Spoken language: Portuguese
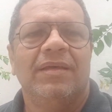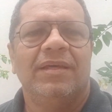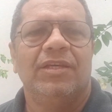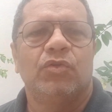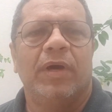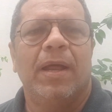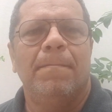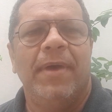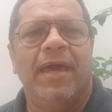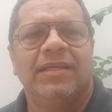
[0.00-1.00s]
Isso era a
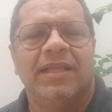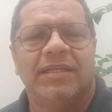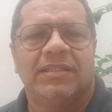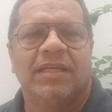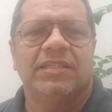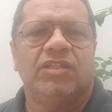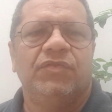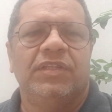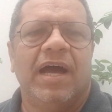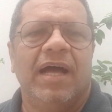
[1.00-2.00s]
média das, das
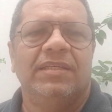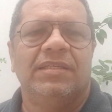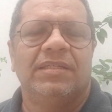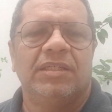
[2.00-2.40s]
atividades